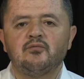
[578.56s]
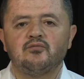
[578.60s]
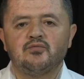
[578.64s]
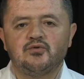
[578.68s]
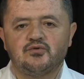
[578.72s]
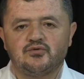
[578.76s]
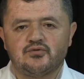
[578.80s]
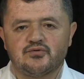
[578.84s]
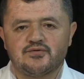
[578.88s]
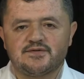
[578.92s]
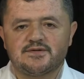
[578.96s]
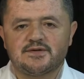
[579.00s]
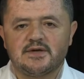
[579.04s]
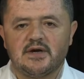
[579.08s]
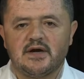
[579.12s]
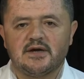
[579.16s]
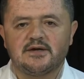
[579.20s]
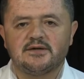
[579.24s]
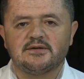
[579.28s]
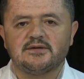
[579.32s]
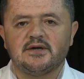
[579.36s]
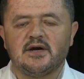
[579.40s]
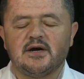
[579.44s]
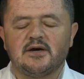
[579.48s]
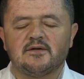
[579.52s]
Bütün
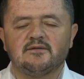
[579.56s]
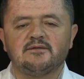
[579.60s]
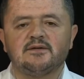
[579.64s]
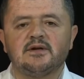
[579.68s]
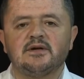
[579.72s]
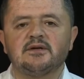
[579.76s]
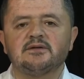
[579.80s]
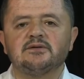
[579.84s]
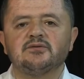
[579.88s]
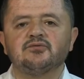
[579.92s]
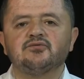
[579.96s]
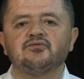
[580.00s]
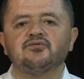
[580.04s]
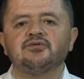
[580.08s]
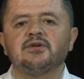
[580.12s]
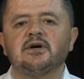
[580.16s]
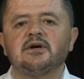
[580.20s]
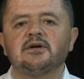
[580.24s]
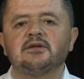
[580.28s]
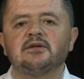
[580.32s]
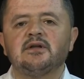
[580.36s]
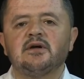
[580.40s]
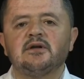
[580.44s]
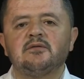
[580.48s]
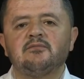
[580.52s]
sakin harflerde
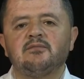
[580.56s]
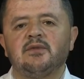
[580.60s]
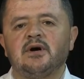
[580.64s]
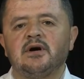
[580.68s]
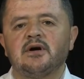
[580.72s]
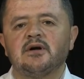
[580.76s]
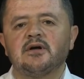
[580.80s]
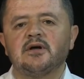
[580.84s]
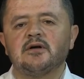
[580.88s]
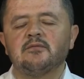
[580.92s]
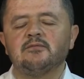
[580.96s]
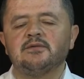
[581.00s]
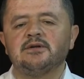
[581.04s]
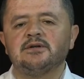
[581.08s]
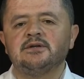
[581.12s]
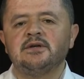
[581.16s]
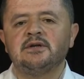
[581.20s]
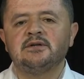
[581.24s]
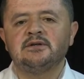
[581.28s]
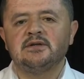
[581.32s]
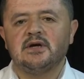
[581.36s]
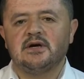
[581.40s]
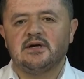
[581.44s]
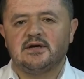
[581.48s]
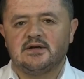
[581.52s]
dudaklar
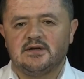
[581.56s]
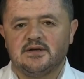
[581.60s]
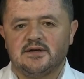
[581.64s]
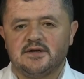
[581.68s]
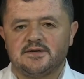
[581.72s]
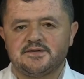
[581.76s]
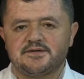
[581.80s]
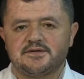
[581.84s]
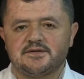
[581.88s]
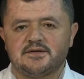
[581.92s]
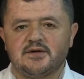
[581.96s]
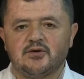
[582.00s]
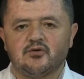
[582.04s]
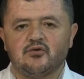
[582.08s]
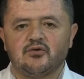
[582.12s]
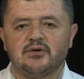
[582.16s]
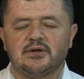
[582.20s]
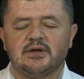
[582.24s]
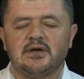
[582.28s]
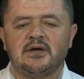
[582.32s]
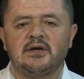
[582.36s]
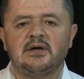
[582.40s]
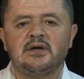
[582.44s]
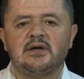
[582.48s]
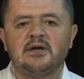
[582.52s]
makablinin harekesine
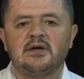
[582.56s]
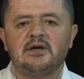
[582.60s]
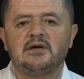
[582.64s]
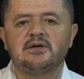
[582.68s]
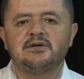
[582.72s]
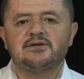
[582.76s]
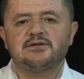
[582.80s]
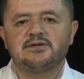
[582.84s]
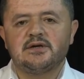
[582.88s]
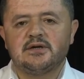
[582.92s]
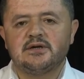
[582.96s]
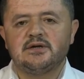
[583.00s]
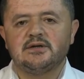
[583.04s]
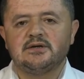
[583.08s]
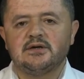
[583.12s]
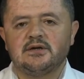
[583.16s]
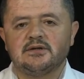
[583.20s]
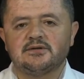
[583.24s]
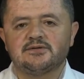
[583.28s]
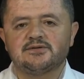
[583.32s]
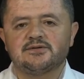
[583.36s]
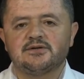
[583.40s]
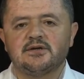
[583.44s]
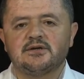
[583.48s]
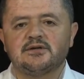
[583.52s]
göre şekil
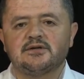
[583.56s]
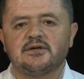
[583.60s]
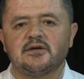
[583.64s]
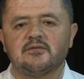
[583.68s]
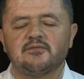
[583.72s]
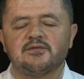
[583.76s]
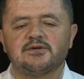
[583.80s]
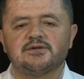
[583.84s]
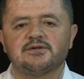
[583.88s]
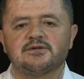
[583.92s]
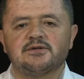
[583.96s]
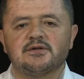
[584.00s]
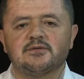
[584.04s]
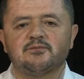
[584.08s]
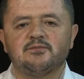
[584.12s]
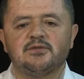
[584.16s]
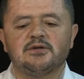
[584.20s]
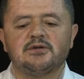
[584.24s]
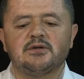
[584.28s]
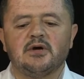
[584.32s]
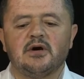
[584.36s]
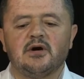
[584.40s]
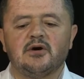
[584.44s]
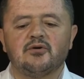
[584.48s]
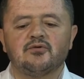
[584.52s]
alacak demiştik.
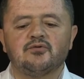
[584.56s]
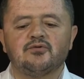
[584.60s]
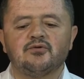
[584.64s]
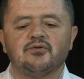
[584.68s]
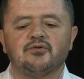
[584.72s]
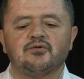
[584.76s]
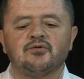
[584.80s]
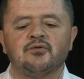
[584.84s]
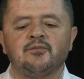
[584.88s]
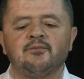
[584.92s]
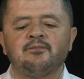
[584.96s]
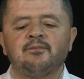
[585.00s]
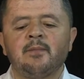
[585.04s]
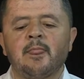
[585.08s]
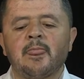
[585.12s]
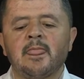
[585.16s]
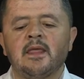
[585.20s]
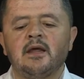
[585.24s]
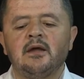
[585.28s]
Bir daha okuyorum.